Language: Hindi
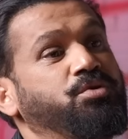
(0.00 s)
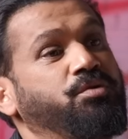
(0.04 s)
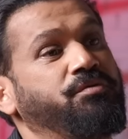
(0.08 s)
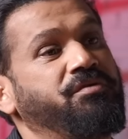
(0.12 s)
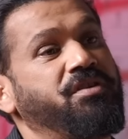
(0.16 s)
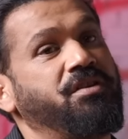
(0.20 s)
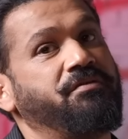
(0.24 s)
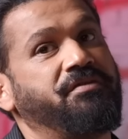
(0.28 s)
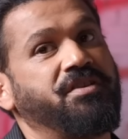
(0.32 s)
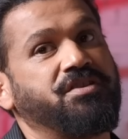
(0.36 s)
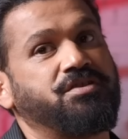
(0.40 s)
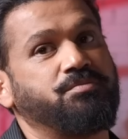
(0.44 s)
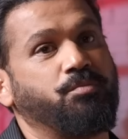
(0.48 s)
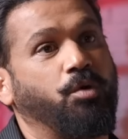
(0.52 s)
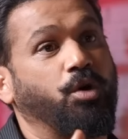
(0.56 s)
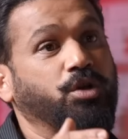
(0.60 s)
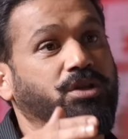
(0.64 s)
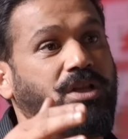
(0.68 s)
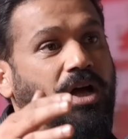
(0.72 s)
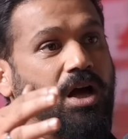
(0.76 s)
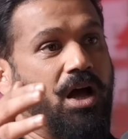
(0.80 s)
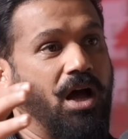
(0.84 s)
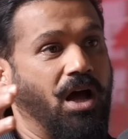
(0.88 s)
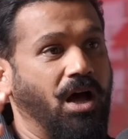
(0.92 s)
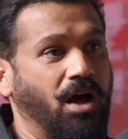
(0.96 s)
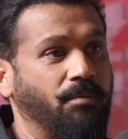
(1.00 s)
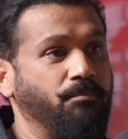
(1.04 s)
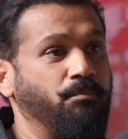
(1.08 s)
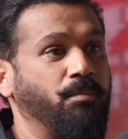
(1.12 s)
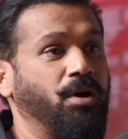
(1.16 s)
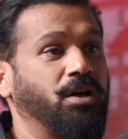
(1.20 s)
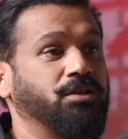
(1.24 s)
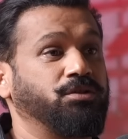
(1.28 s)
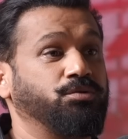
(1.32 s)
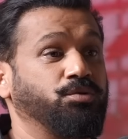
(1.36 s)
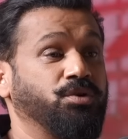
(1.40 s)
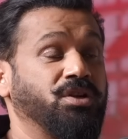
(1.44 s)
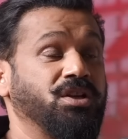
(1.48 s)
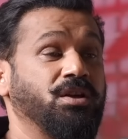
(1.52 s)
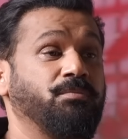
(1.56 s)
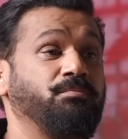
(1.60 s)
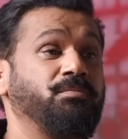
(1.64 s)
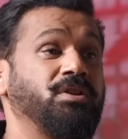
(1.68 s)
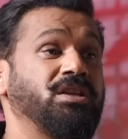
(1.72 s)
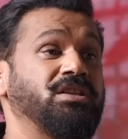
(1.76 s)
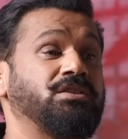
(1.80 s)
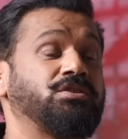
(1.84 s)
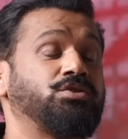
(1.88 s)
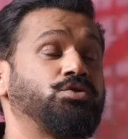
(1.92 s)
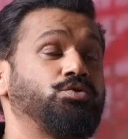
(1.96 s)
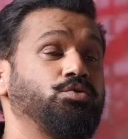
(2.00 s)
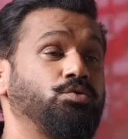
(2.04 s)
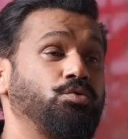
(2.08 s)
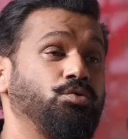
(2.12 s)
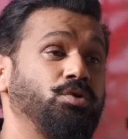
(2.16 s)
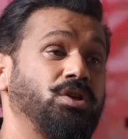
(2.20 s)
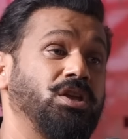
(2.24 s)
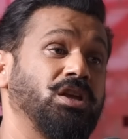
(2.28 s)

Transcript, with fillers: तो वी बहुत आम बात होगी हमने शुरू